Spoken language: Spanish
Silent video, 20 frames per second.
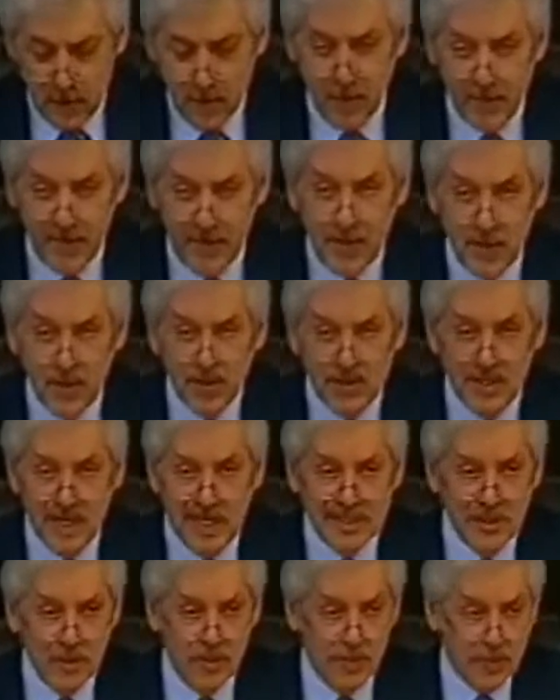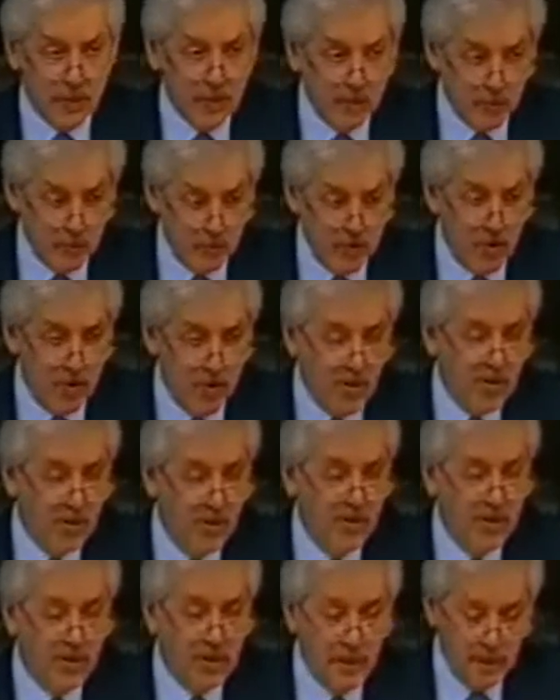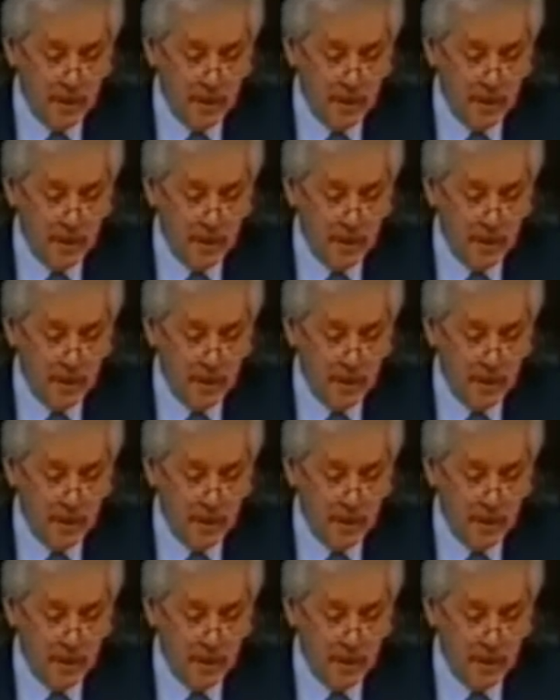Como digo, se hace oportuno